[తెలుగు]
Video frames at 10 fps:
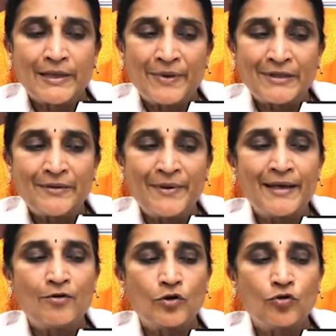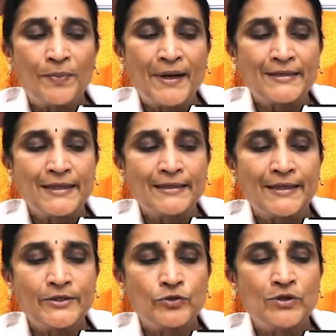సమర్థమైన ఒక రూపాన్ని
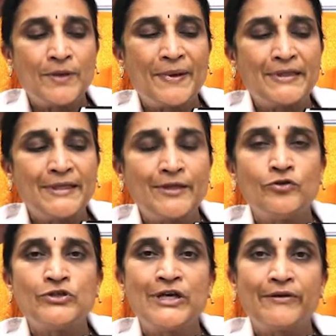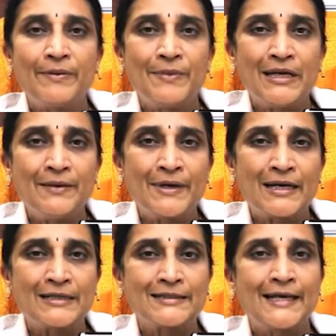సంతరించుకుని పద్దెనిమిది నుంచి ఇరవై
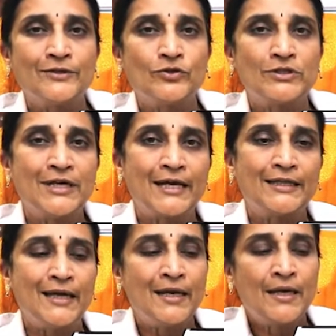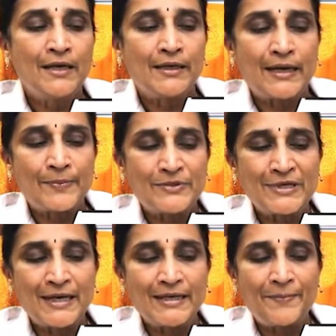మిల్లీమీటర్ల సైజు వచ్చి అది
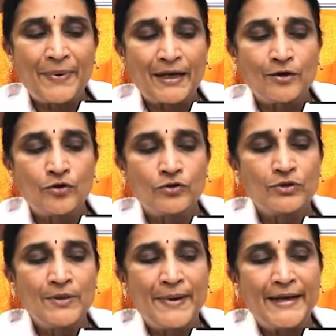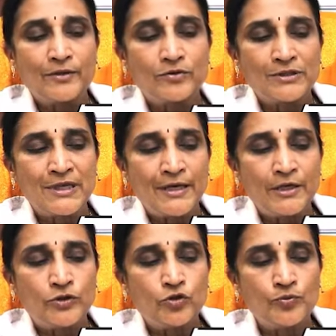రప్చర్ అయ్యి పగలగొట్టుకుని బయటకు వస్తే
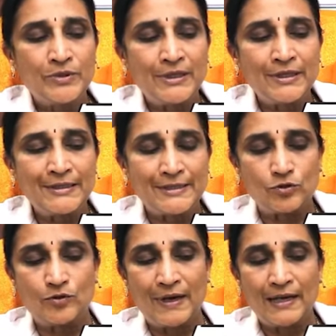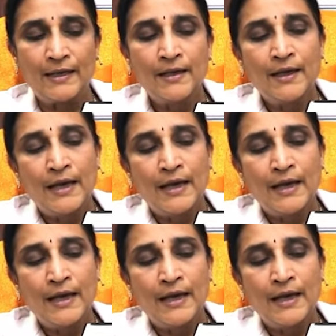ఈ ట్యూబ్ దీన్ని తీసుకోవాలి